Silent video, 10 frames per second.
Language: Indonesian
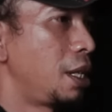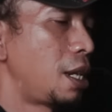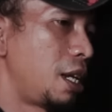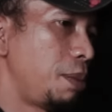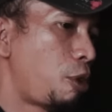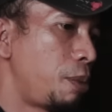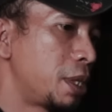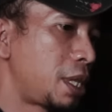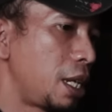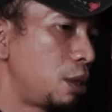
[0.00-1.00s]
Nah di pohon
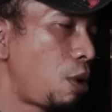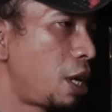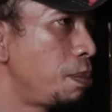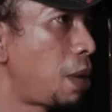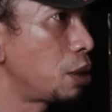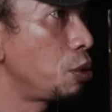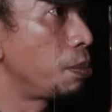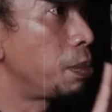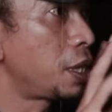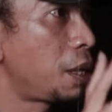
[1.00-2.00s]
besar itu ada batu
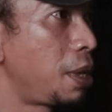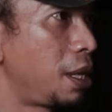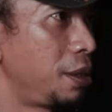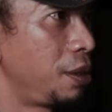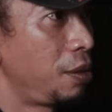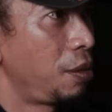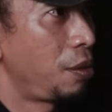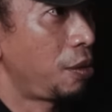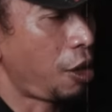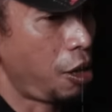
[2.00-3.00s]
besar bang,
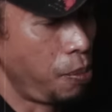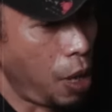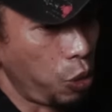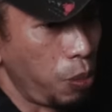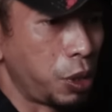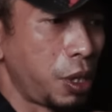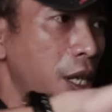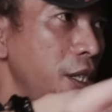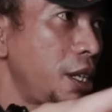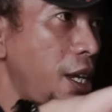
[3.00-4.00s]
kayak ada batu besar
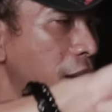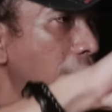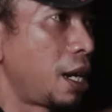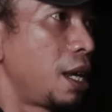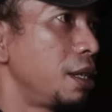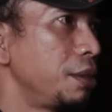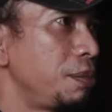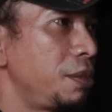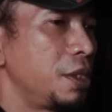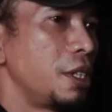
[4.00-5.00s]
dia kayak karang,
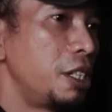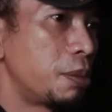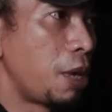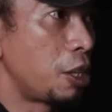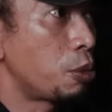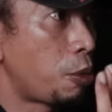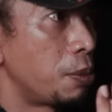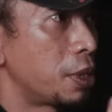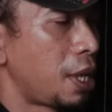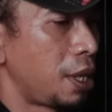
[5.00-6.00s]
jadi sebelahnya itu pohon
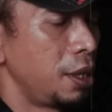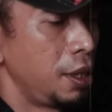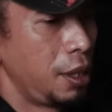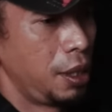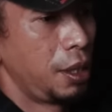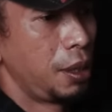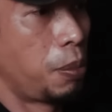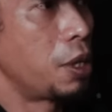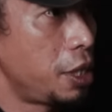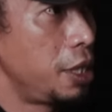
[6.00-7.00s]
besar
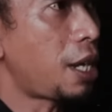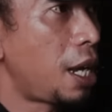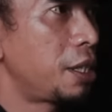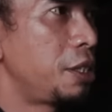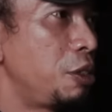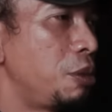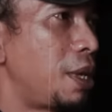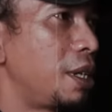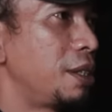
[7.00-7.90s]
berhenti dia kaget di situ bang